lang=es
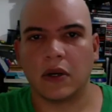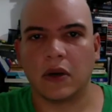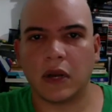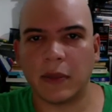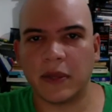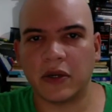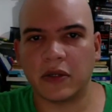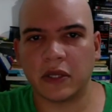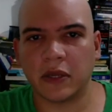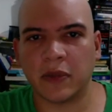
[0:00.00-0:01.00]
Hola
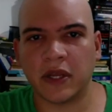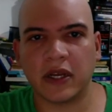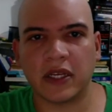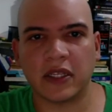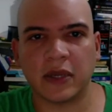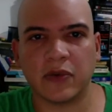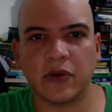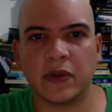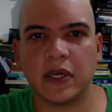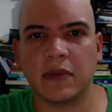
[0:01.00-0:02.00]
amigos, espero que estén muy
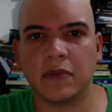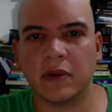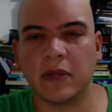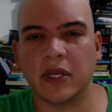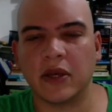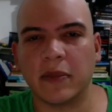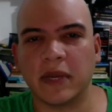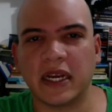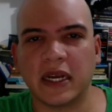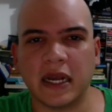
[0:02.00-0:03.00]
bien. Bienvenidos a mi
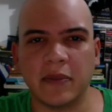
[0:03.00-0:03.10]
canal.